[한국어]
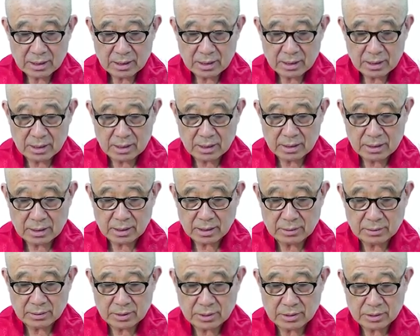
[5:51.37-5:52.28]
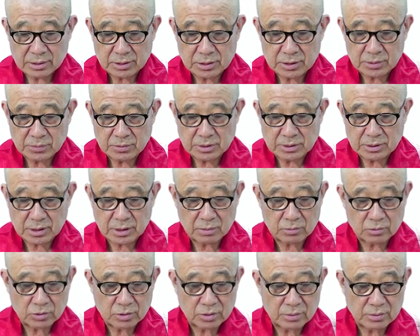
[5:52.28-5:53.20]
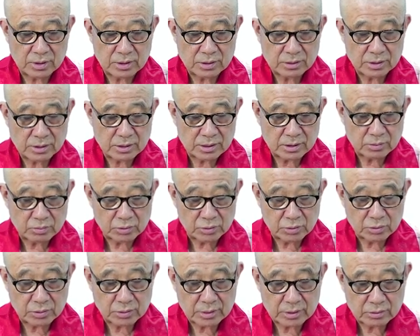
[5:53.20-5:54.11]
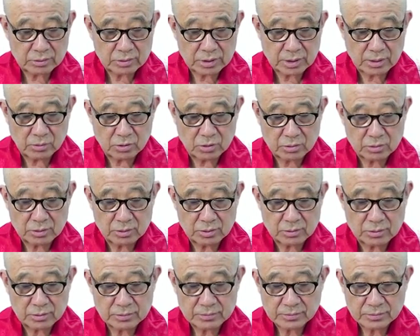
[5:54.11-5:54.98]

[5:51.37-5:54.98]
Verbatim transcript: 아, 의해서 11세기 무렵에 쓰여진 불교 제목은